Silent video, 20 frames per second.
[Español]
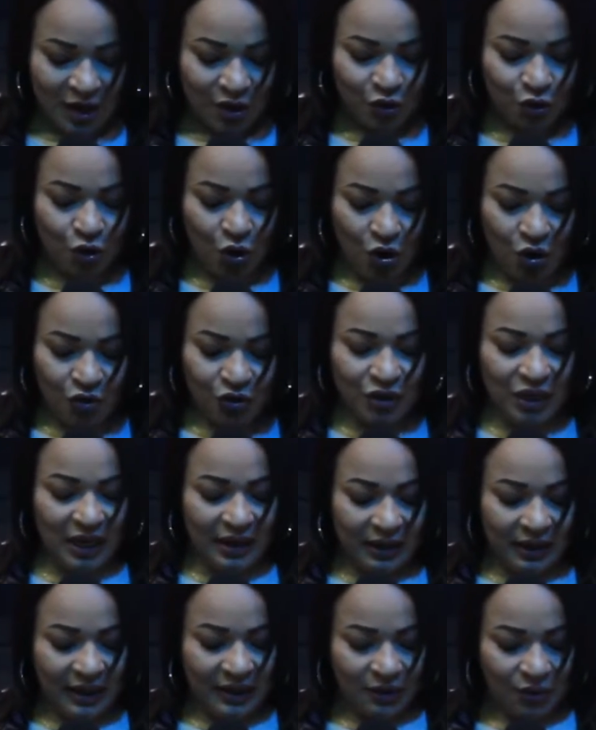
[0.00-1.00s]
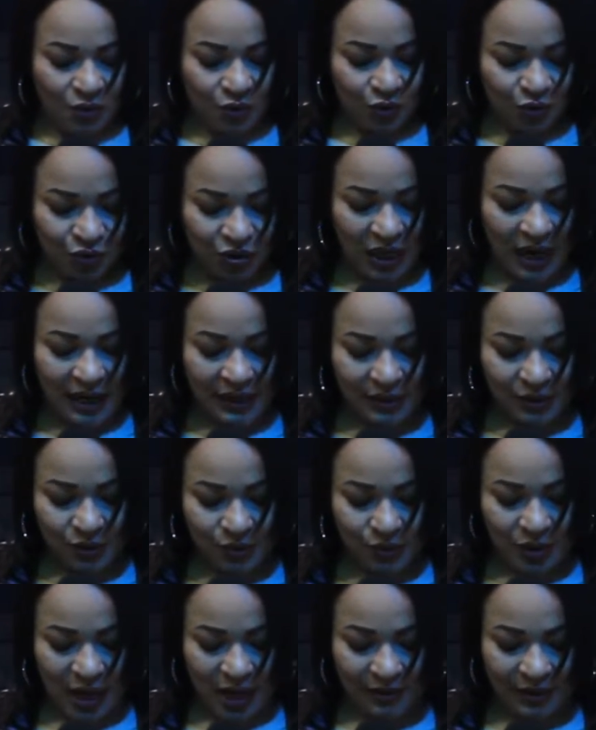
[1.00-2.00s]
donde recostar
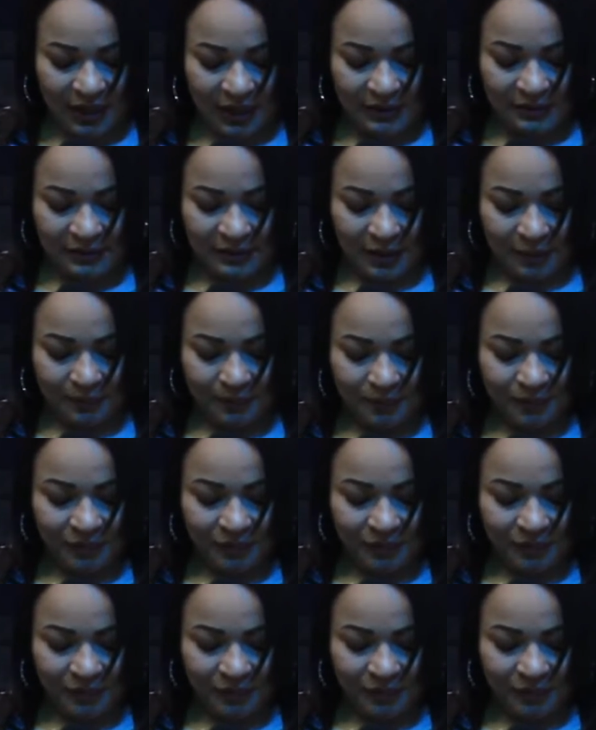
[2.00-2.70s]
su cabeza.